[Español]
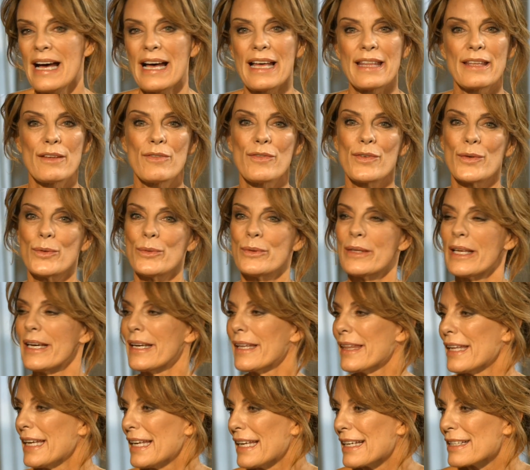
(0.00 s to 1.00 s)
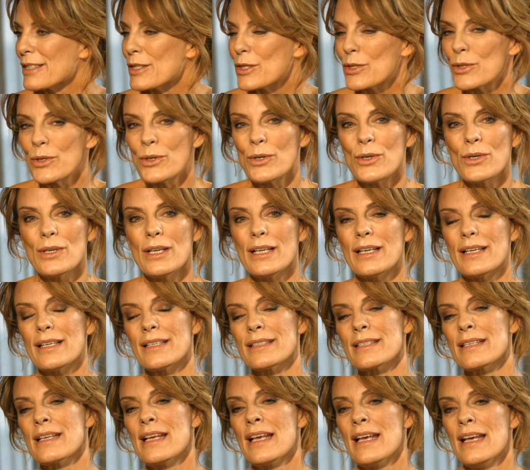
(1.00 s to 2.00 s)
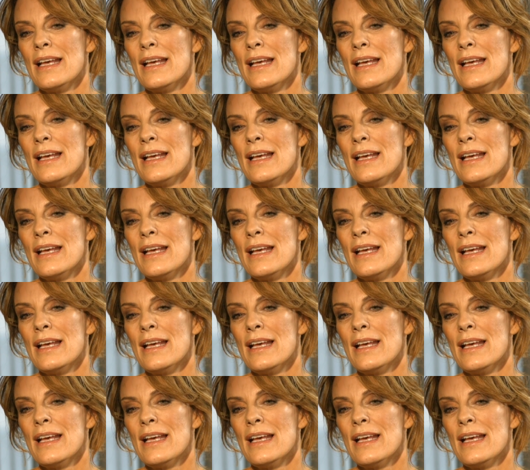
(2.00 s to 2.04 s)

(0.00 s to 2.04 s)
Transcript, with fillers: disfrutar de las olas.